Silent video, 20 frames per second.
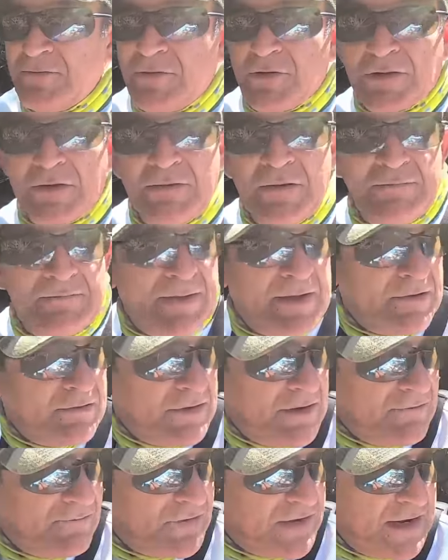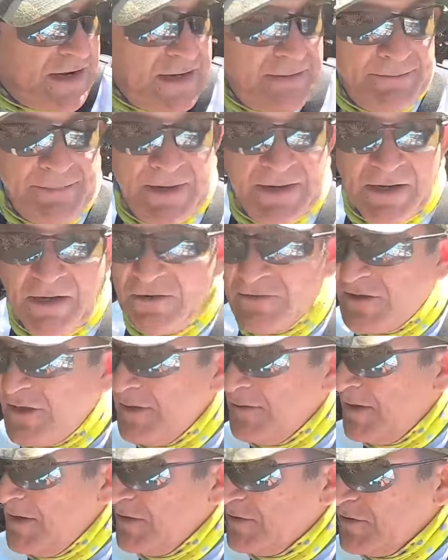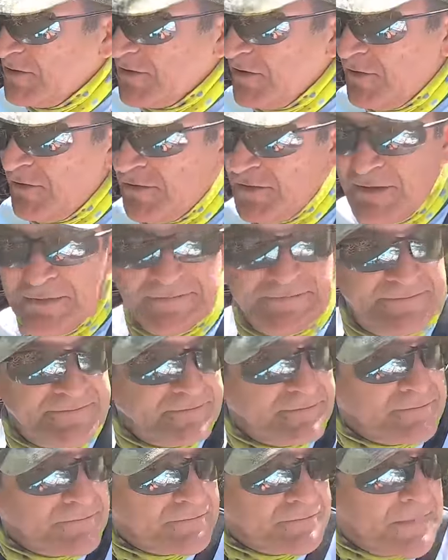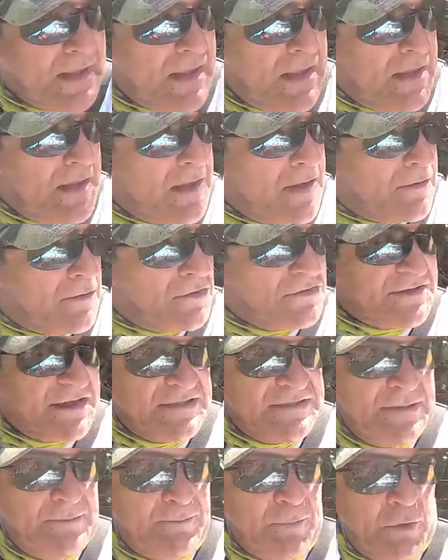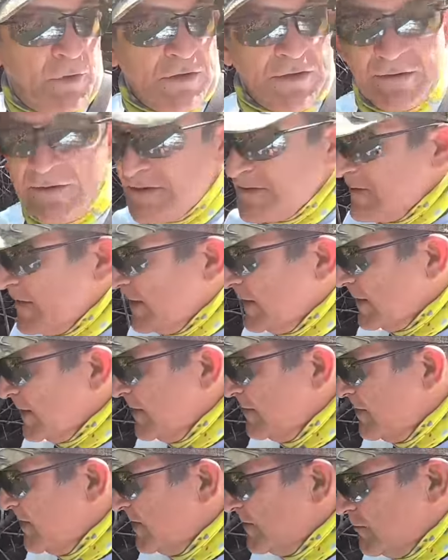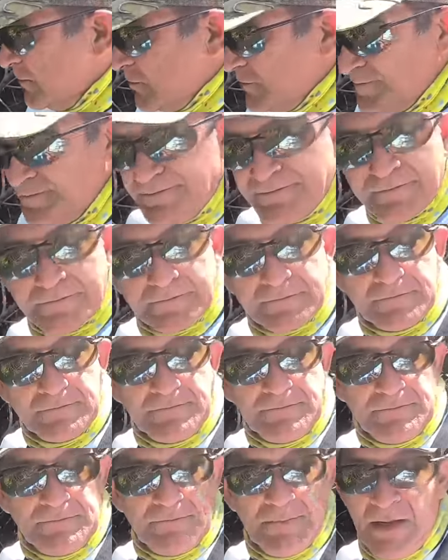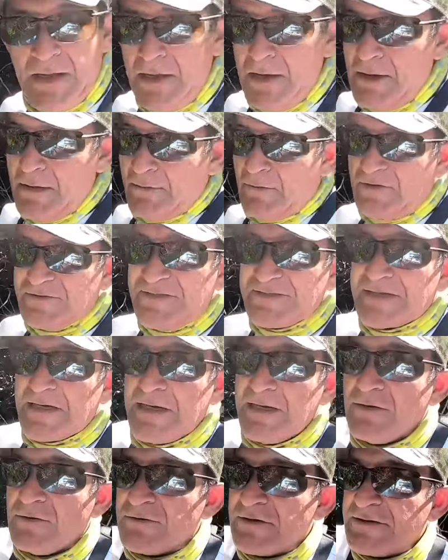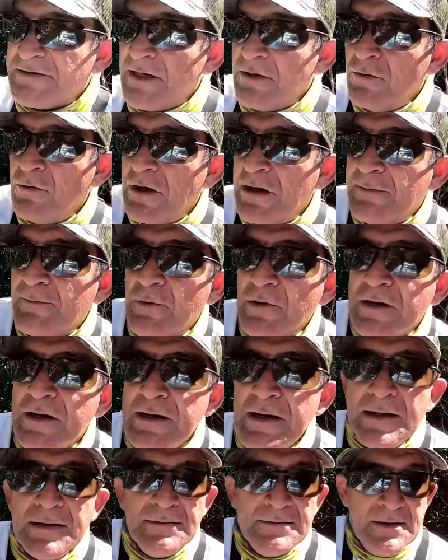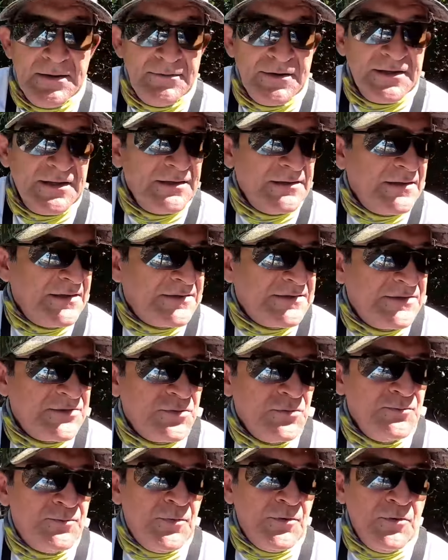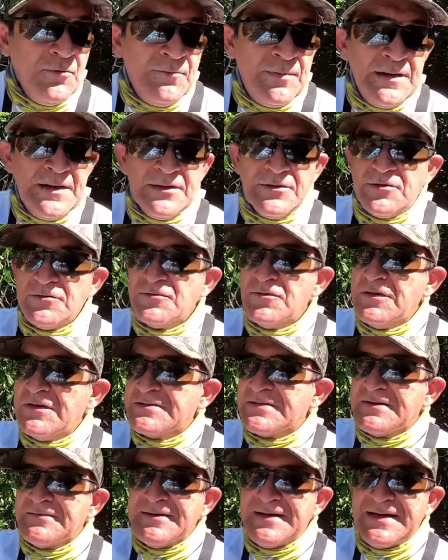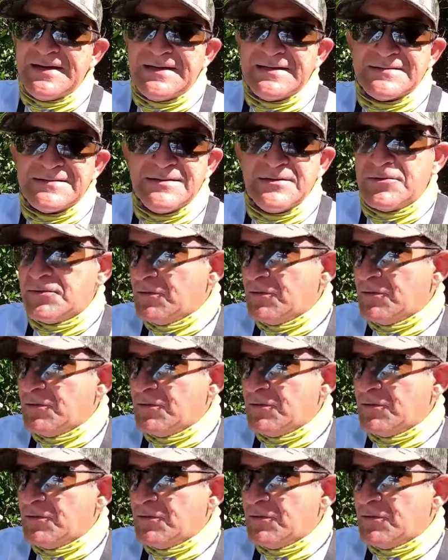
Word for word: Porque me pedí una friega para agarrar los animalitos ahora. Vamos a ver si puedo reversear aquí mismo. Vamos a salirnos de este lugar porque ya, la verdad que sí es un poco peligroso las abejas y